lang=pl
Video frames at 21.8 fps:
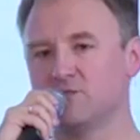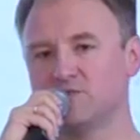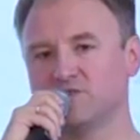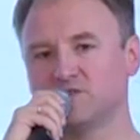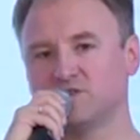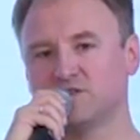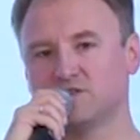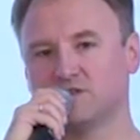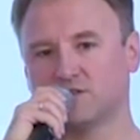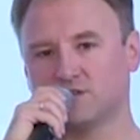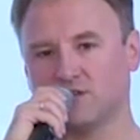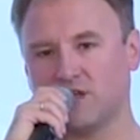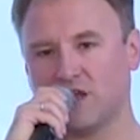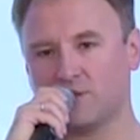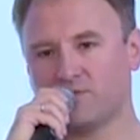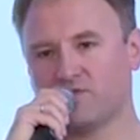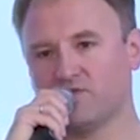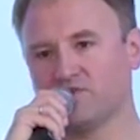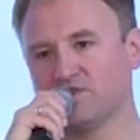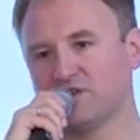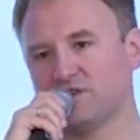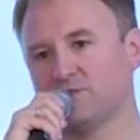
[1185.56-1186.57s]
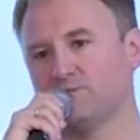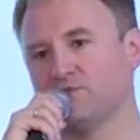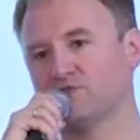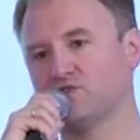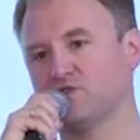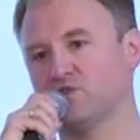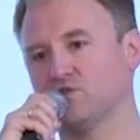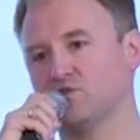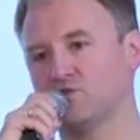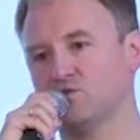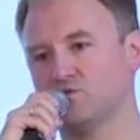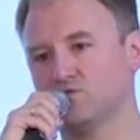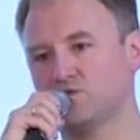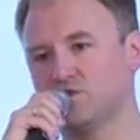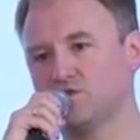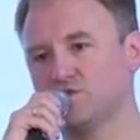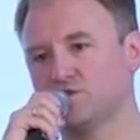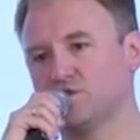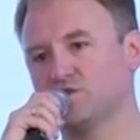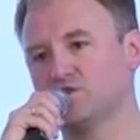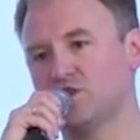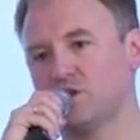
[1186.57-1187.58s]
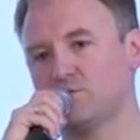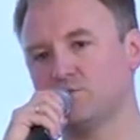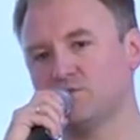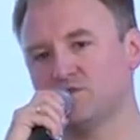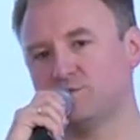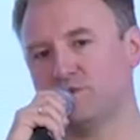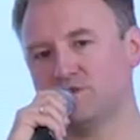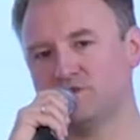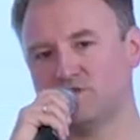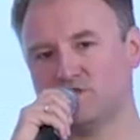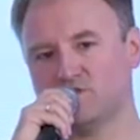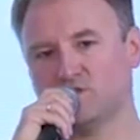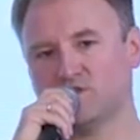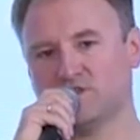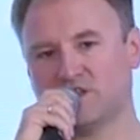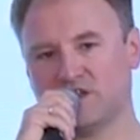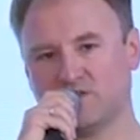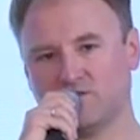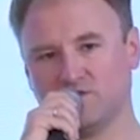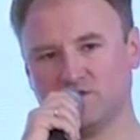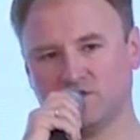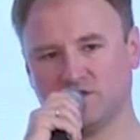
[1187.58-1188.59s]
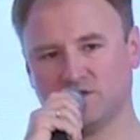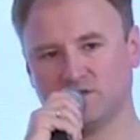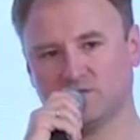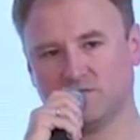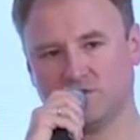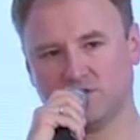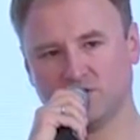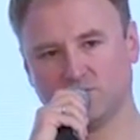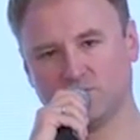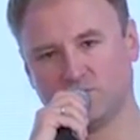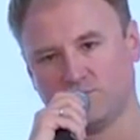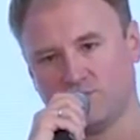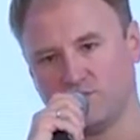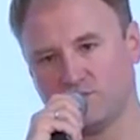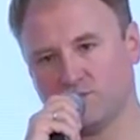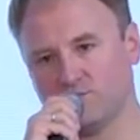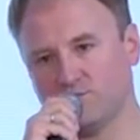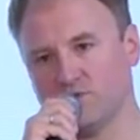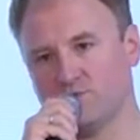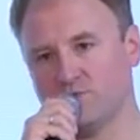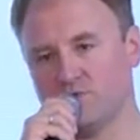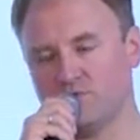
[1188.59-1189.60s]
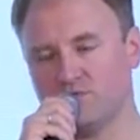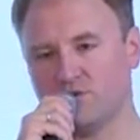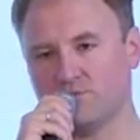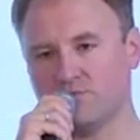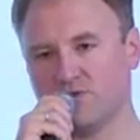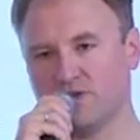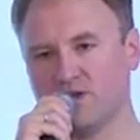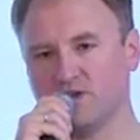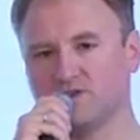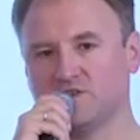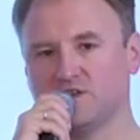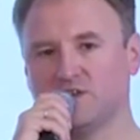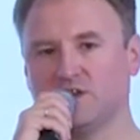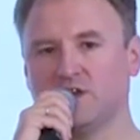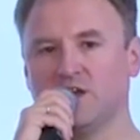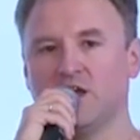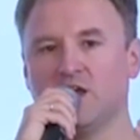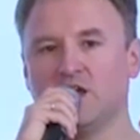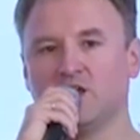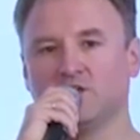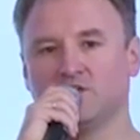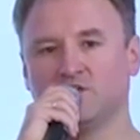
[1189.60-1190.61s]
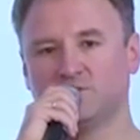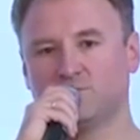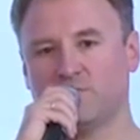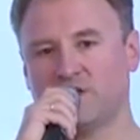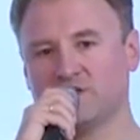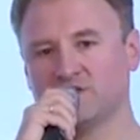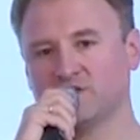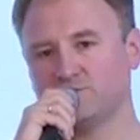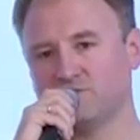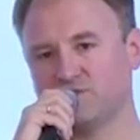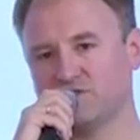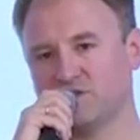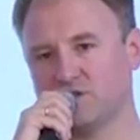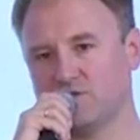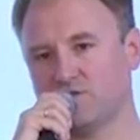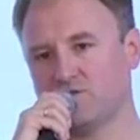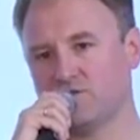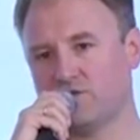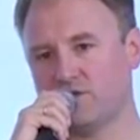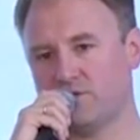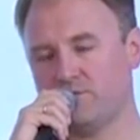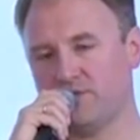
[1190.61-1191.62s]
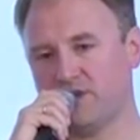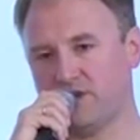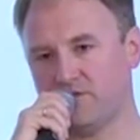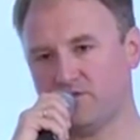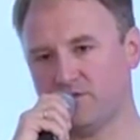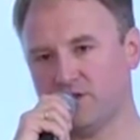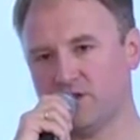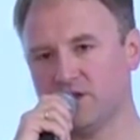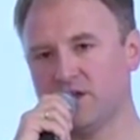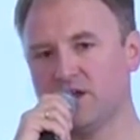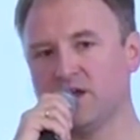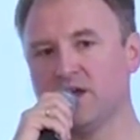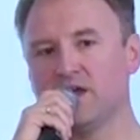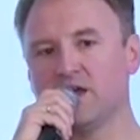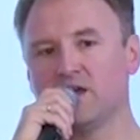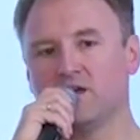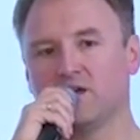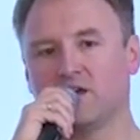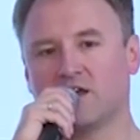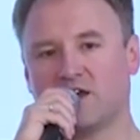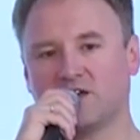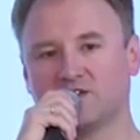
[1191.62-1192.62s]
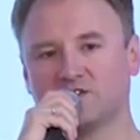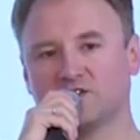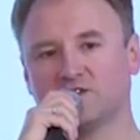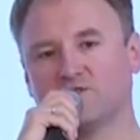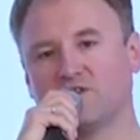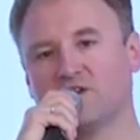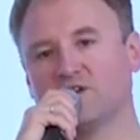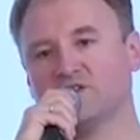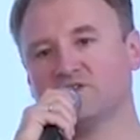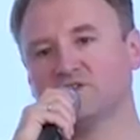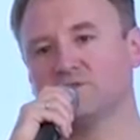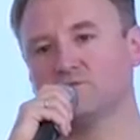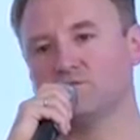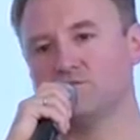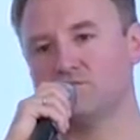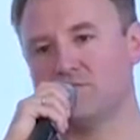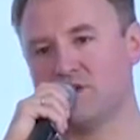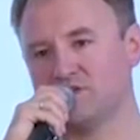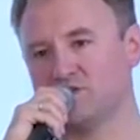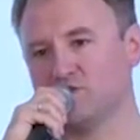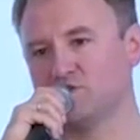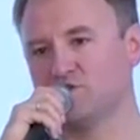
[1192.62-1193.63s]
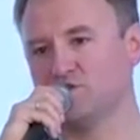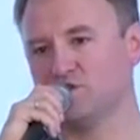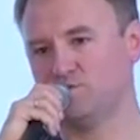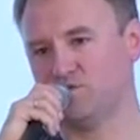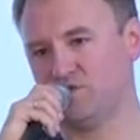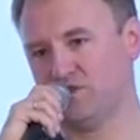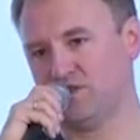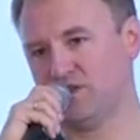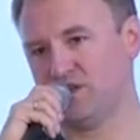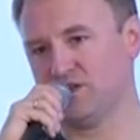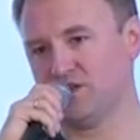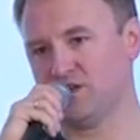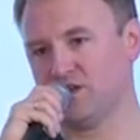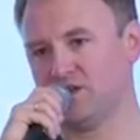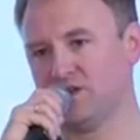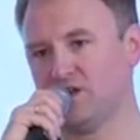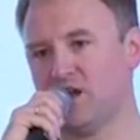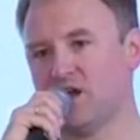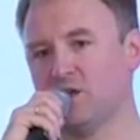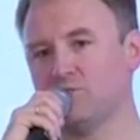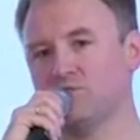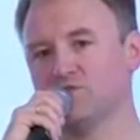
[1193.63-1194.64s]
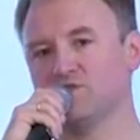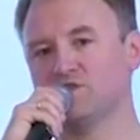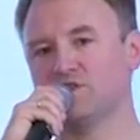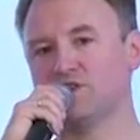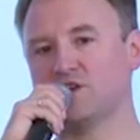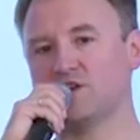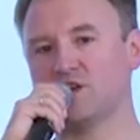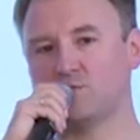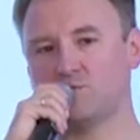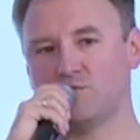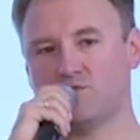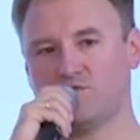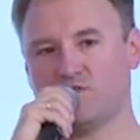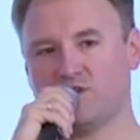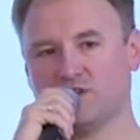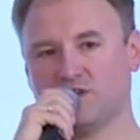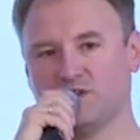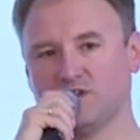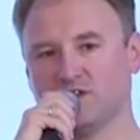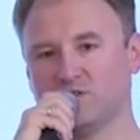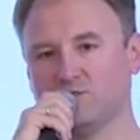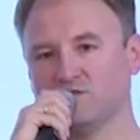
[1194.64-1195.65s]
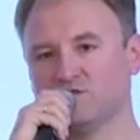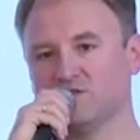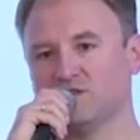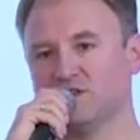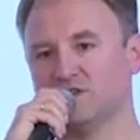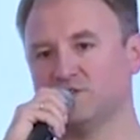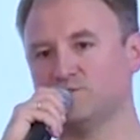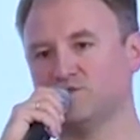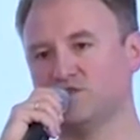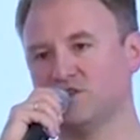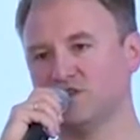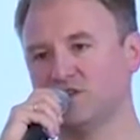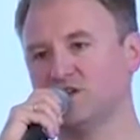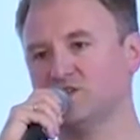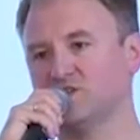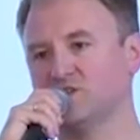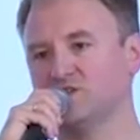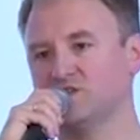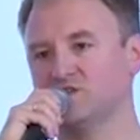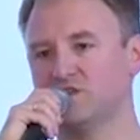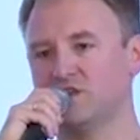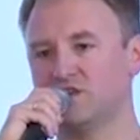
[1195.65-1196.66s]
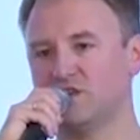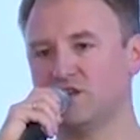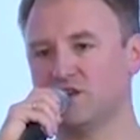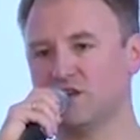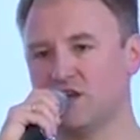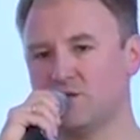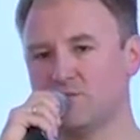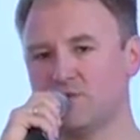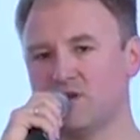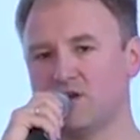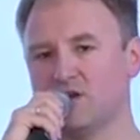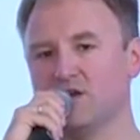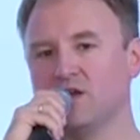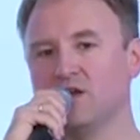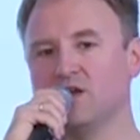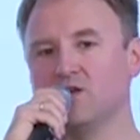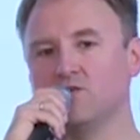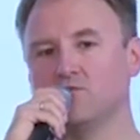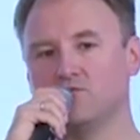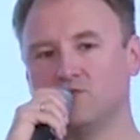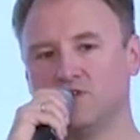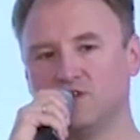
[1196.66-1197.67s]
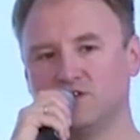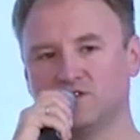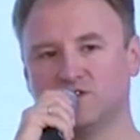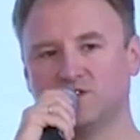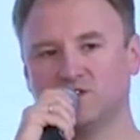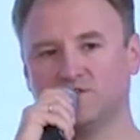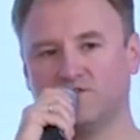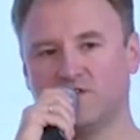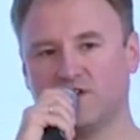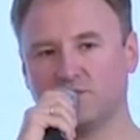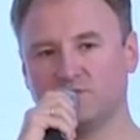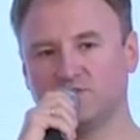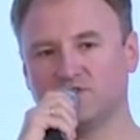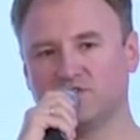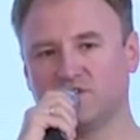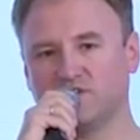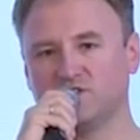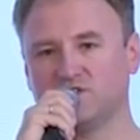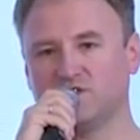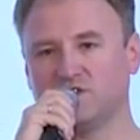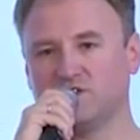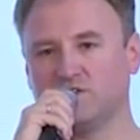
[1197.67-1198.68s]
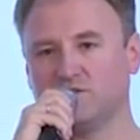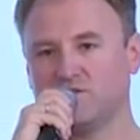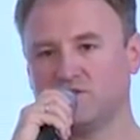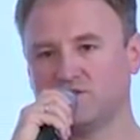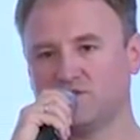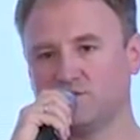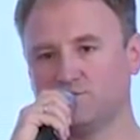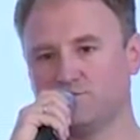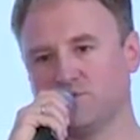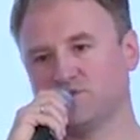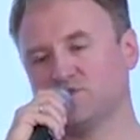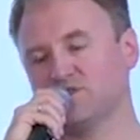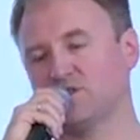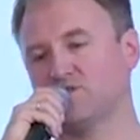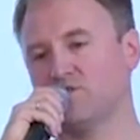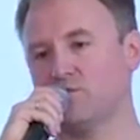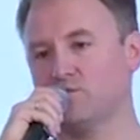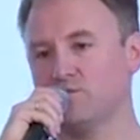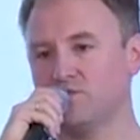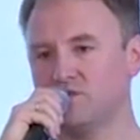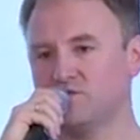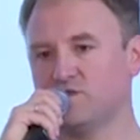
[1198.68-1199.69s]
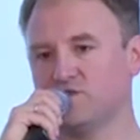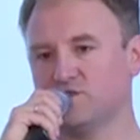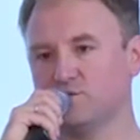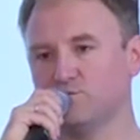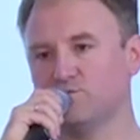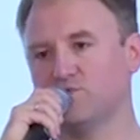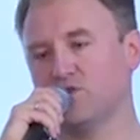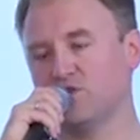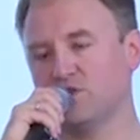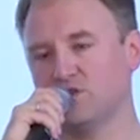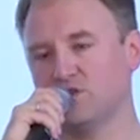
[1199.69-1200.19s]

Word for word: Natomiast tak jak powiedziałem na początku, to, co chciałbym z Państwa zostawić po, po, po mojej prelekcji, to jest bardzo podstawowa prawda. Każdy z Was ma coś do sprzedania albo do zareklamowania, natomiast ta sprzedaż czy ta reklama jest w jakimś sensie waszym podstawowym, jest waszym